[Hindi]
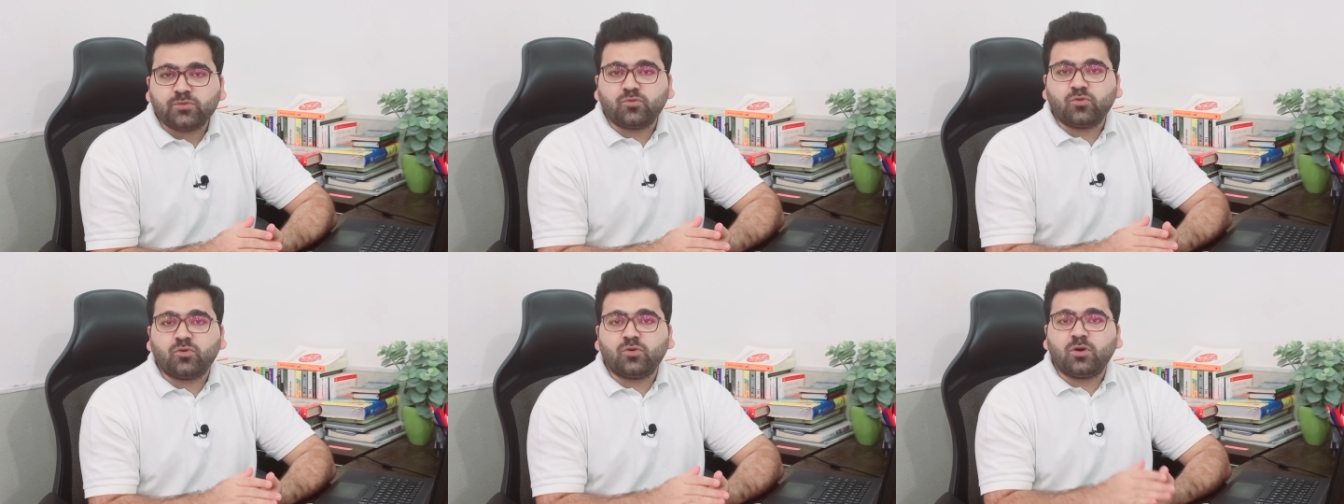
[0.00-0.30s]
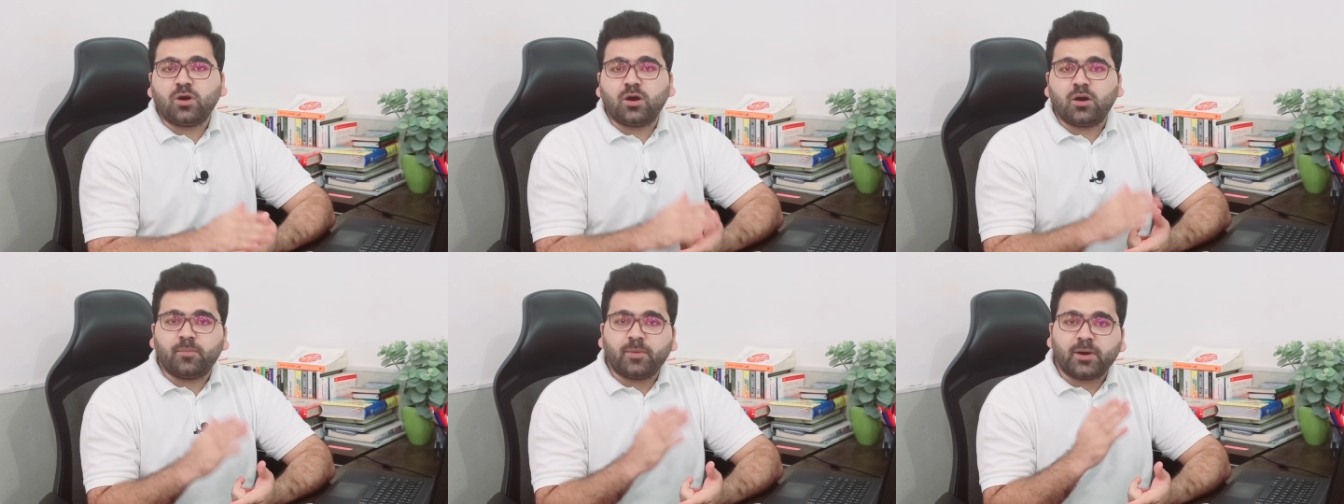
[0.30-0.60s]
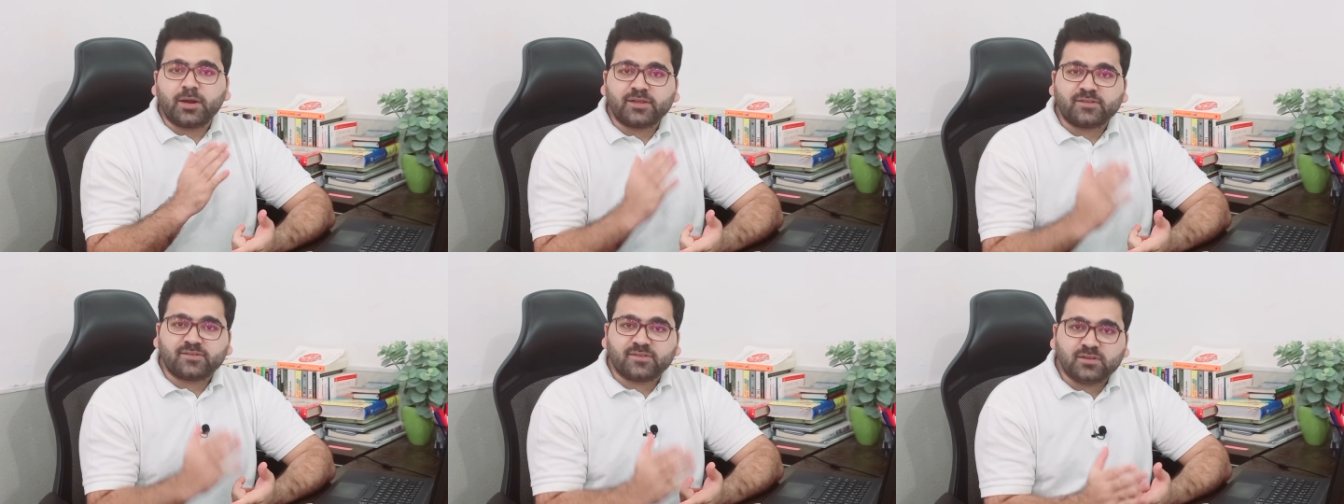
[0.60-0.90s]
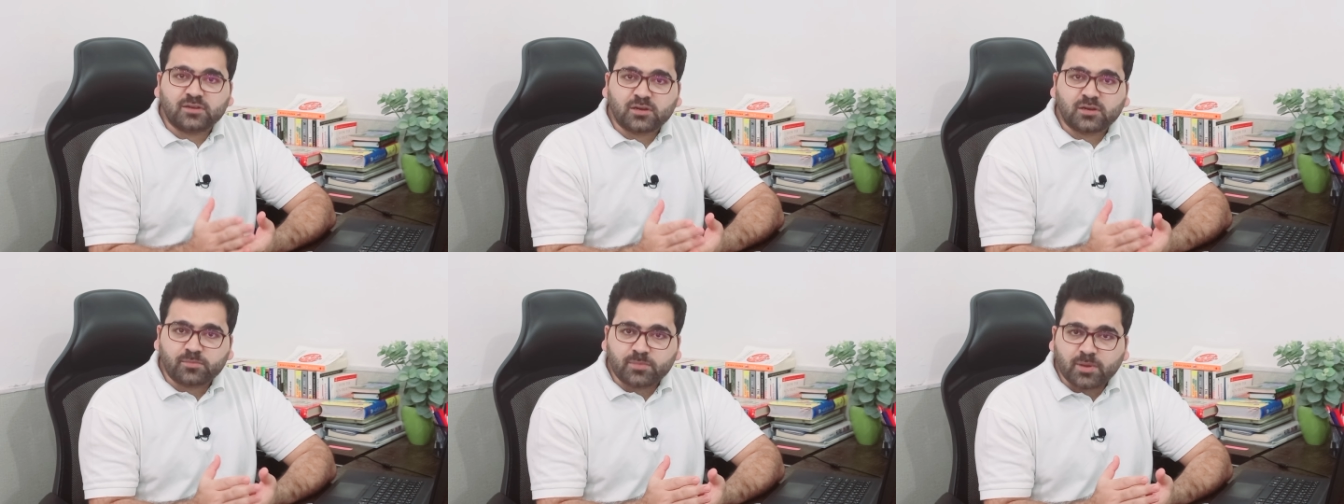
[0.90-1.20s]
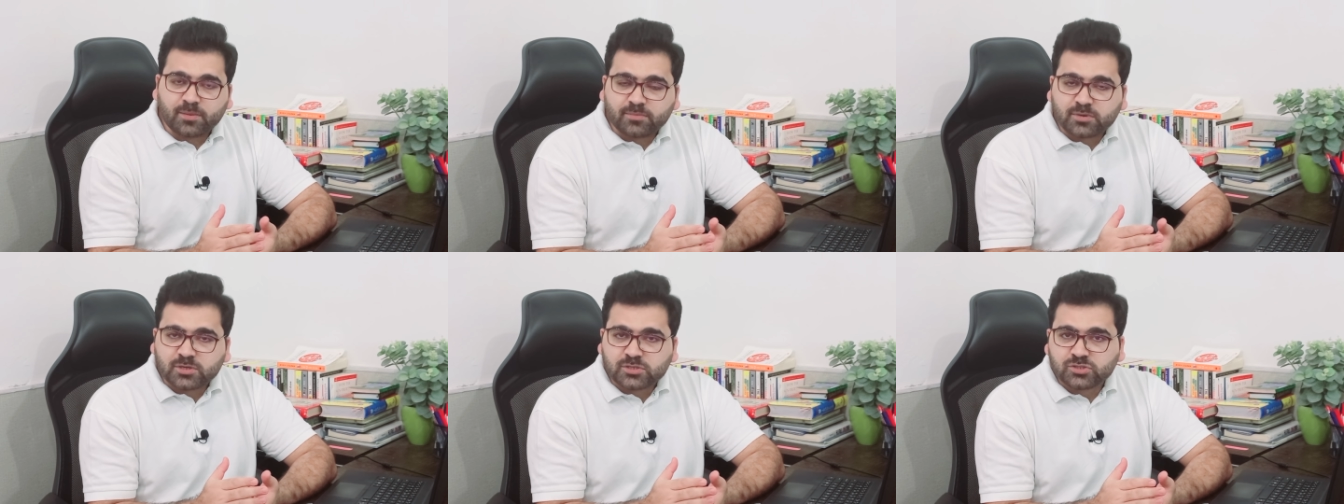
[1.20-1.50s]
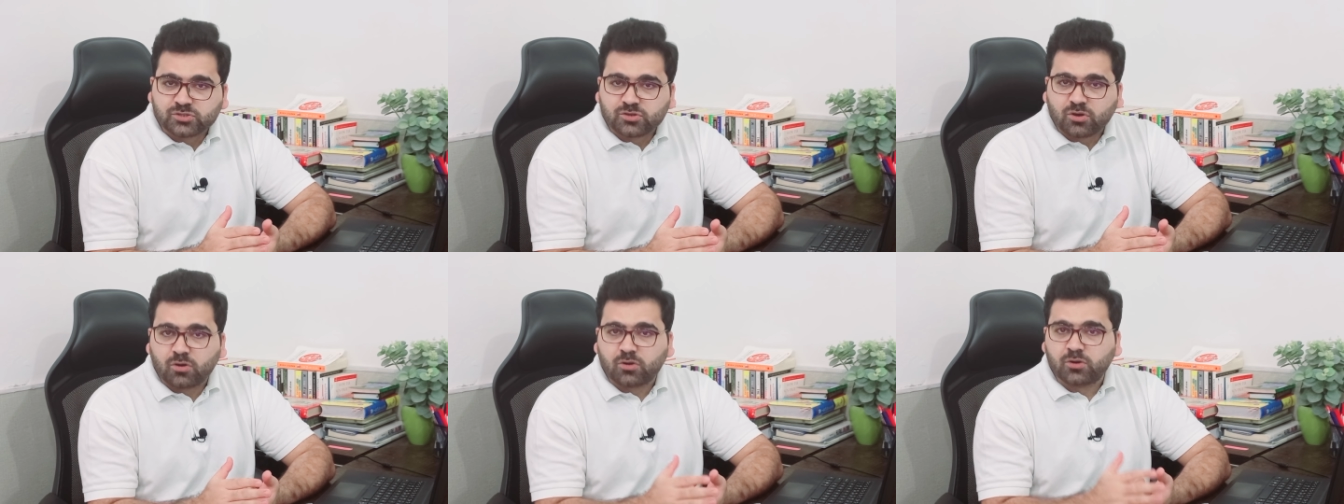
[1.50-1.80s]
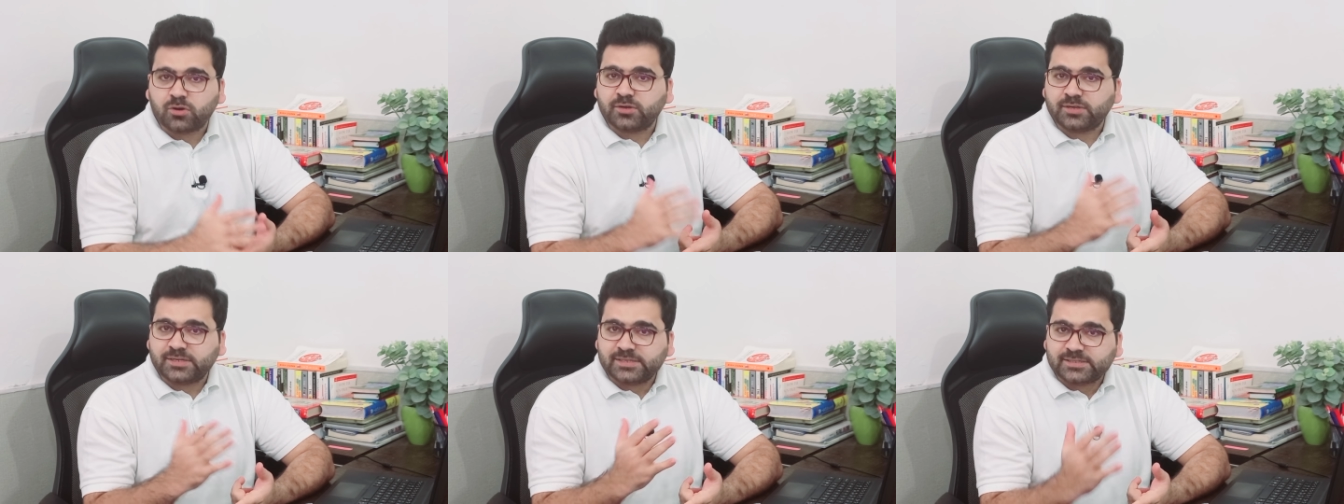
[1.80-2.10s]
वो हमारे सीनियर मेम्बर्स
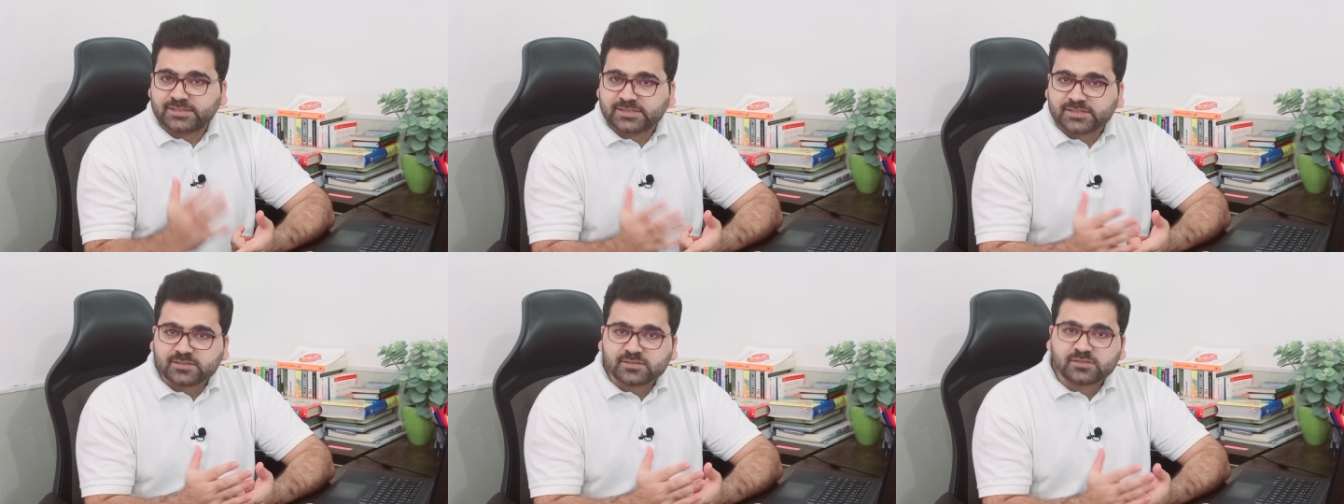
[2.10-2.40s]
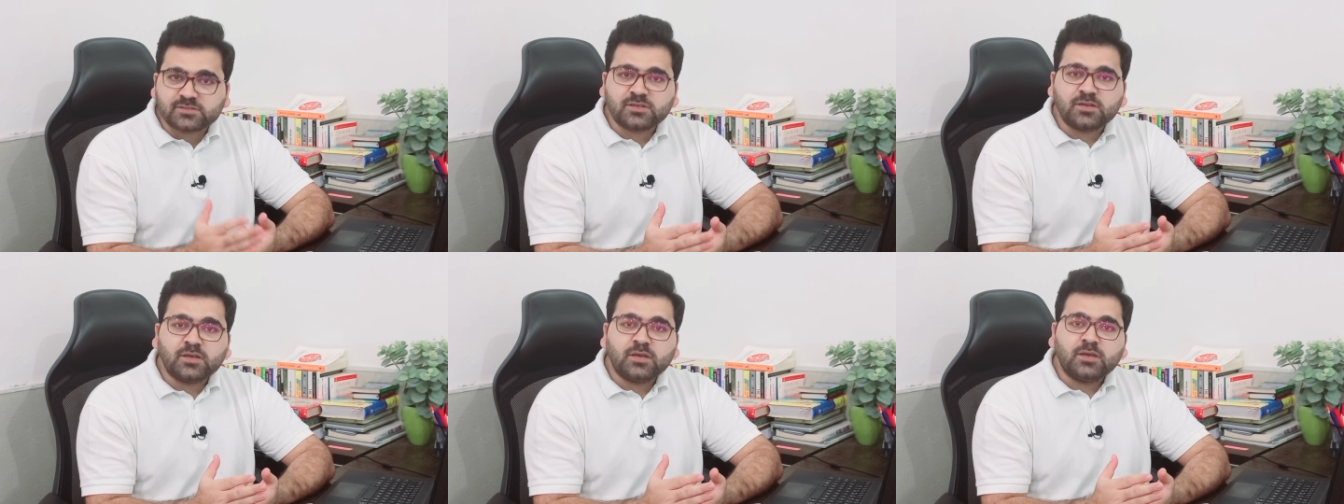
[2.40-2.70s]
और टीचर्स